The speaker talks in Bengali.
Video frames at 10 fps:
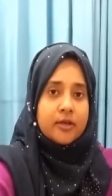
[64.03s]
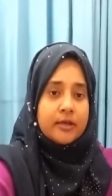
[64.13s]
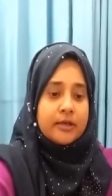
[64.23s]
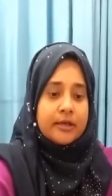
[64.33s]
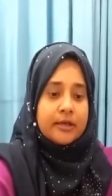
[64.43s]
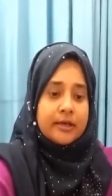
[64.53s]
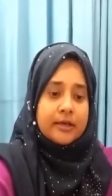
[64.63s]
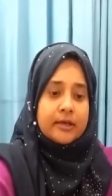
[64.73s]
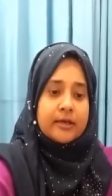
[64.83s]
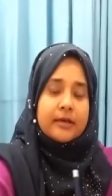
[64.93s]
হয়
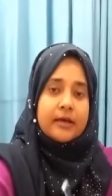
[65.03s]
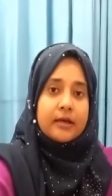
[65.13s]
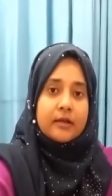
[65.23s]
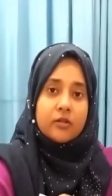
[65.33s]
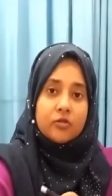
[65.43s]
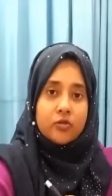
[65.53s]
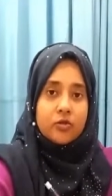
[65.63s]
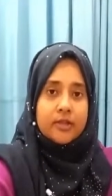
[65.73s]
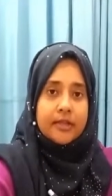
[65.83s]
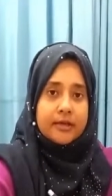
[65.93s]
এখানে আল্ট্রাসাউন্ড
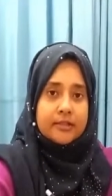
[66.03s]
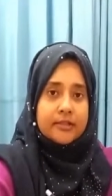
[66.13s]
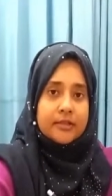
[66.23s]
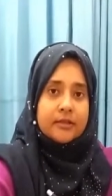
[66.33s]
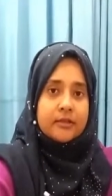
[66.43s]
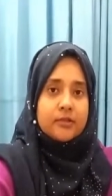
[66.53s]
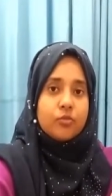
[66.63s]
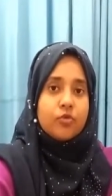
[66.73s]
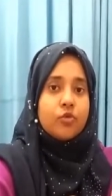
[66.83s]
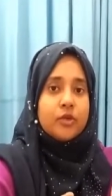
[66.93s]
করলে দেখা যায় যে
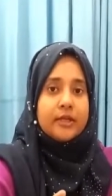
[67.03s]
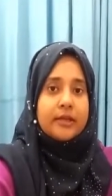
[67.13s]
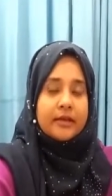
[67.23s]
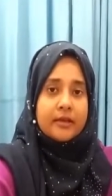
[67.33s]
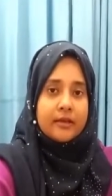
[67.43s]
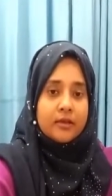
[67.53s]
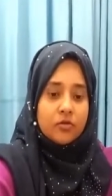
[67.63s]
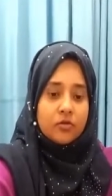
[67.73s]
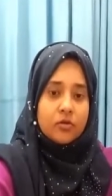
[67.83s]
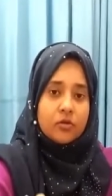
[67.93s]
ভ্রূণটি নাই
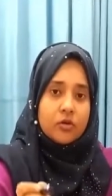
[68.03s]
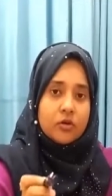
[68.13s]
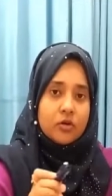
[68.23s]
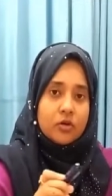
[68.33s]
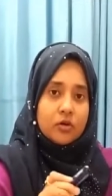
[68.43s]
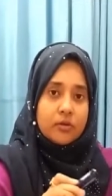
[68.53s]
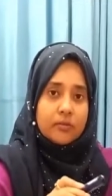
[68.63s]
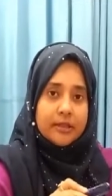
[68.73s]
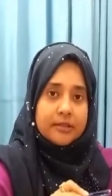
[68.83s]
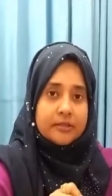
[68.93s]
কিন্তু
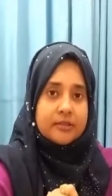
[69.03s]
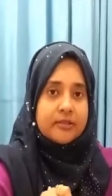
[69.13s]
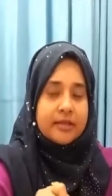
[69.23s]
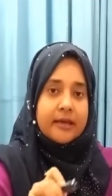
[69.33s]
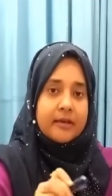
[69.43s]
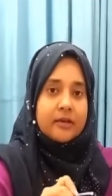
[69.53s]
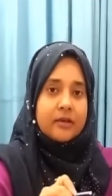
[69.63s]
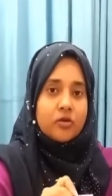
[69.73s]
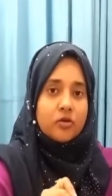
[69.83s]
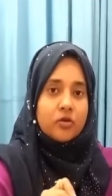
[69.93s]
বাচ্চার যে স্যাকটি
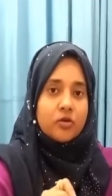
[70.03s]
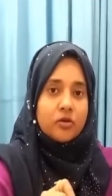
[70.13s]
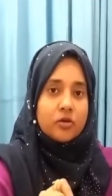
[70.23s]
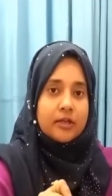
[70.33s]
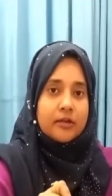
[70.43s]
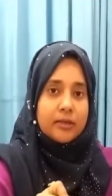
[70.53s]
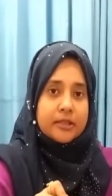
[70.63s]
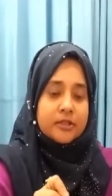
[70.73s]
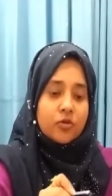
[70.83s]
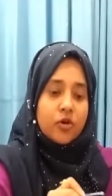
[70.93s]
অর্থাৎ
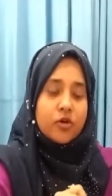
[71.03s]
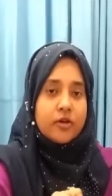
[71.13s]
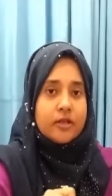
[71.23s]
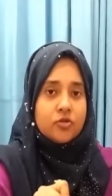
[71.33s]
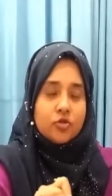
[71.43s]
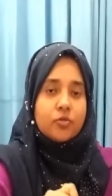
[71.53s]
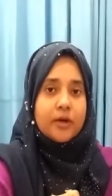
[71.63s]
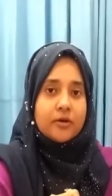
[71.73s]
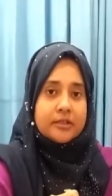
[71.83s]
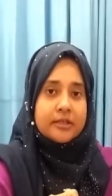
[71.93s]
বাচ্চার ঘরটি শুধু
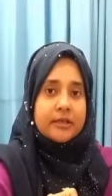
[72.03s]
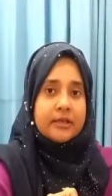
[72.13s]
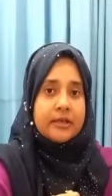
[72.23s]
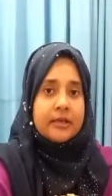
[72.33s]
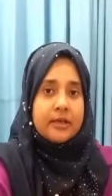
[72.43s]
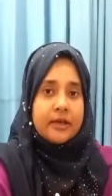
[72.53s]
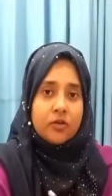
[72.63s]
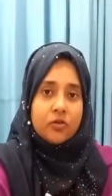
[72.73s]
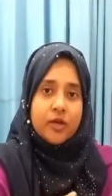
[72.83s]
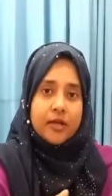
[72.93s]
পাওয়া যায়
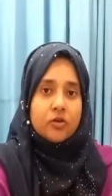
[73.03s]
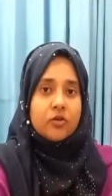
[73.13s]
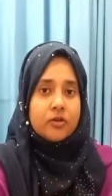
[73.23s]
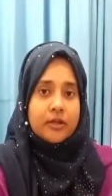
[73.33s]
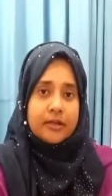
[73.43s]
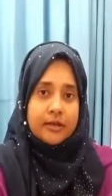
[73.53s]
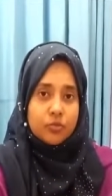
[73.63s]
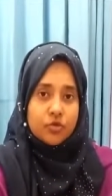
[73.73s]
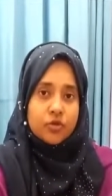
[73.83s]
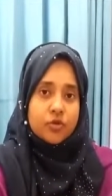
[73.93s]
এটিও এক ধরনের
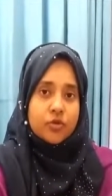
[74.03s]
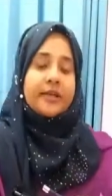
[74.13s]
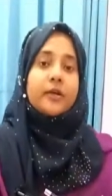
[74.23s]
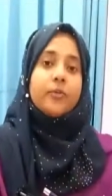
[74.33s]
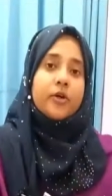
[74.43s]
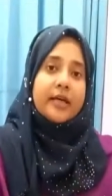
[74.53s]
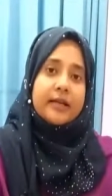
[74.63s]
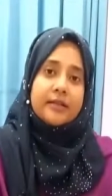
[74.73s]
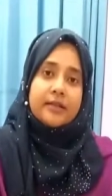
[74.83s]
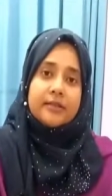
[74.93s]
অ্যাবর্শন এরপরে
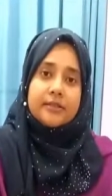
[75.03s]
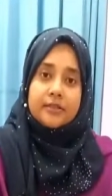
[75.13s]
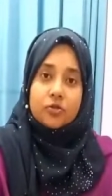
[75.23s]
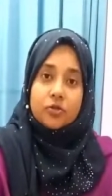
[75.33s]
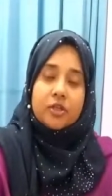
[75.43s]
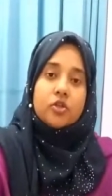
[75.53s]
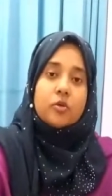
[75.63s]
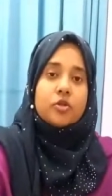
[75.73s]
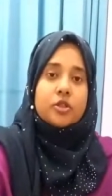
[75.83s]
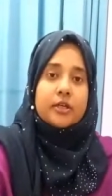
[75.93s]
আরেকটি যে জটিল
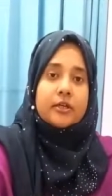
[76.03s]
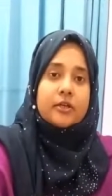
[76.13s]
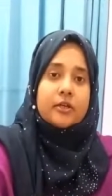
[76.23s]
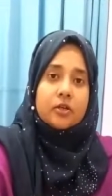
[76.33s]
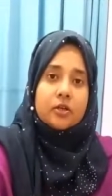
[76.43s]
সমস্যার